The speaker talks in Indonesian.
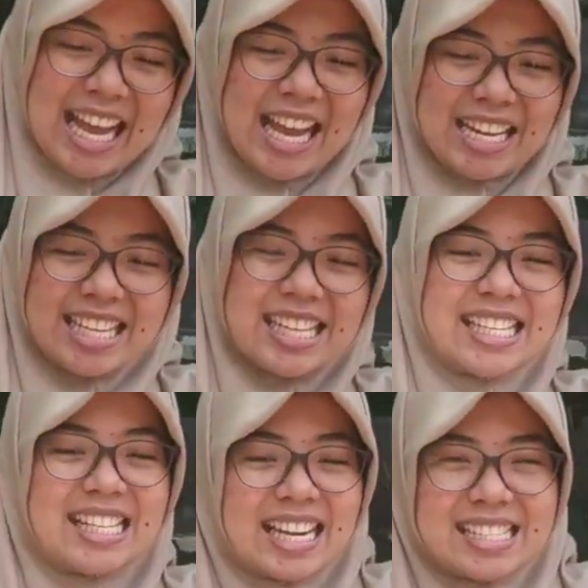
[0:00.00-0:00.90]
Nah,
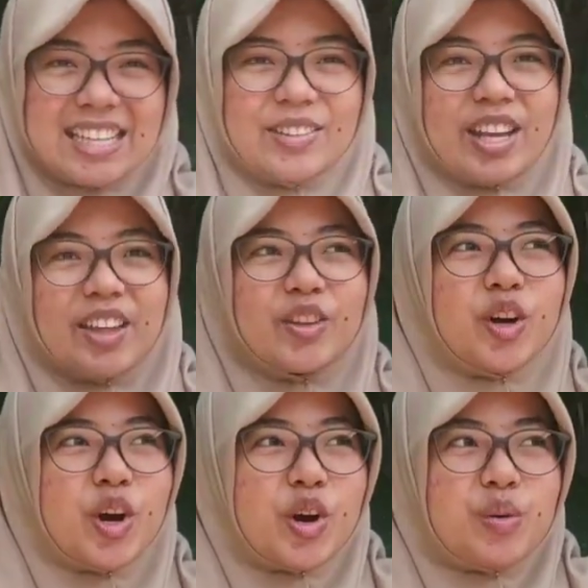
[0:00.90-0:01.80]
ini salah satunya
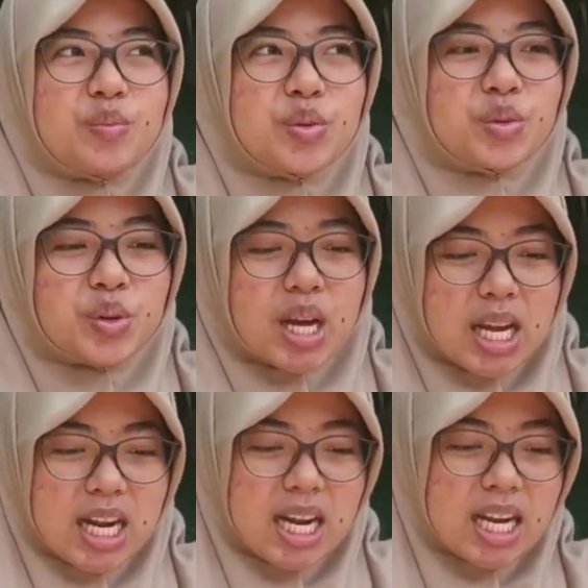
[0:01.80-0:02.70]
itu buku
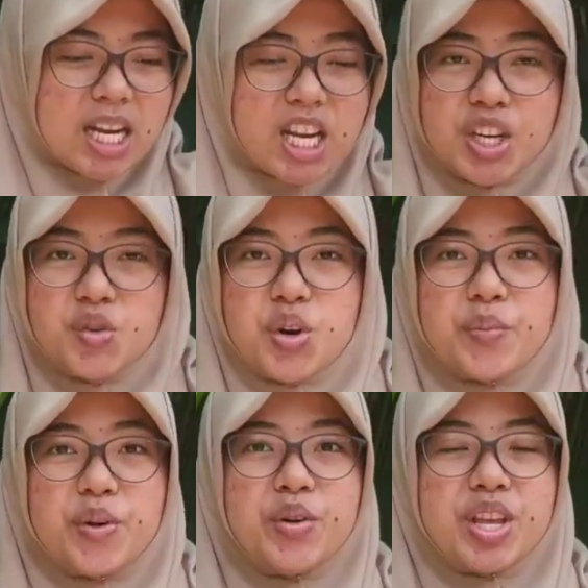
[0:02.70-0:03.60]
karangan dari
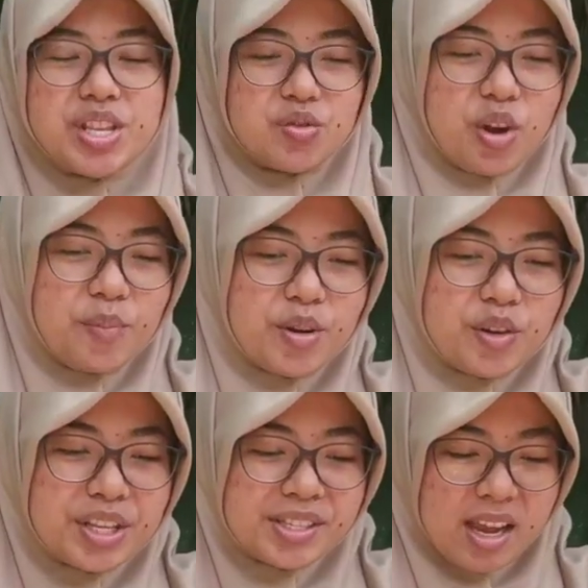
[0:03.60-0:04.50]
dua penulis, dua
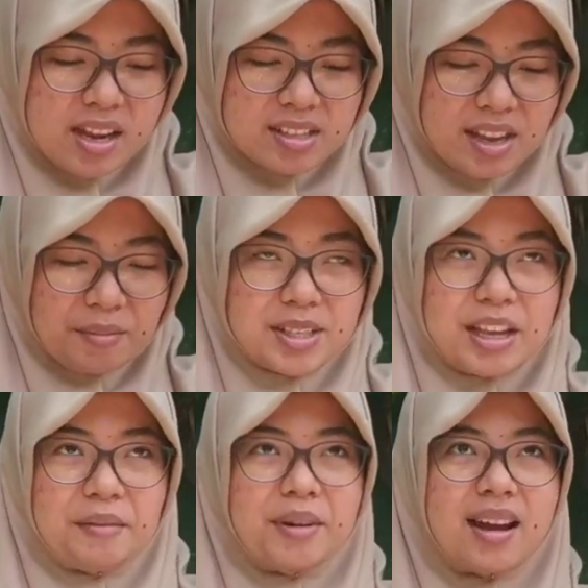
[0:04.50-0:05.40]
penulis yang
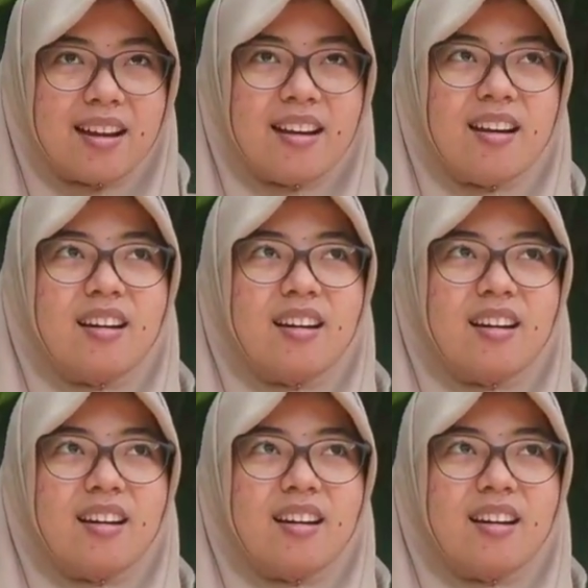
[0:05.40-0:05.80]
sama-sama